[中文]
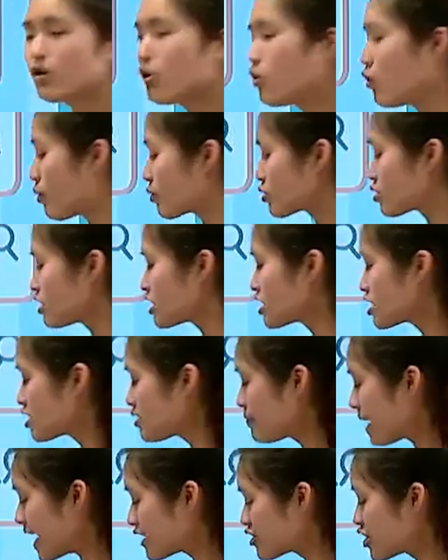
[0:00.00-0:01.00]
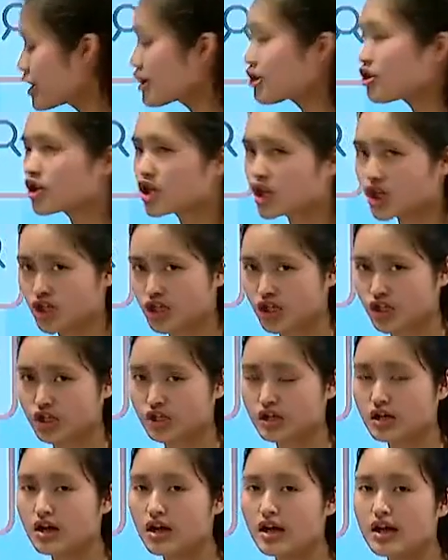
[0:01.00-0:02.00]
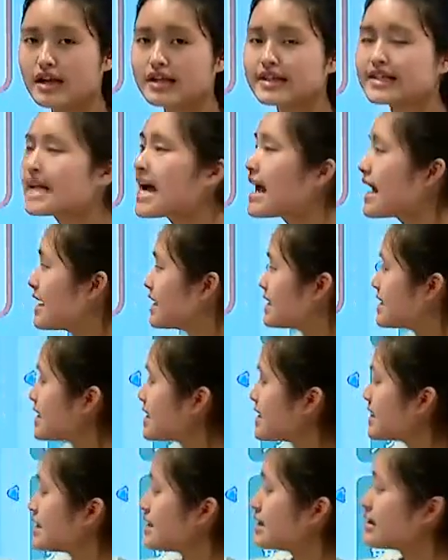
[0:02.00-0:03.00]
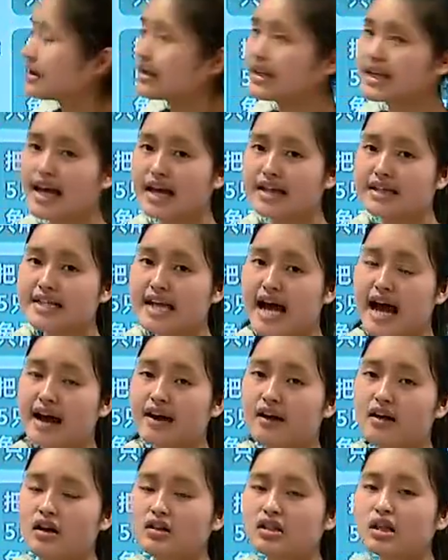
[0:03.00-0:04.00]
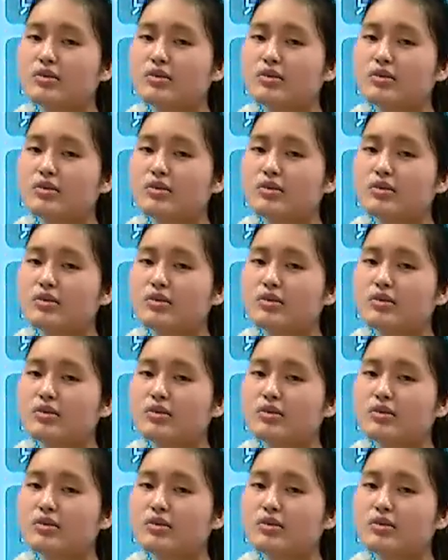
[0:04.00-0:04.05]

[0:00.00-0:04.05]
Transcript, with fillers: 因为我们说是把这个十再进行一个添加，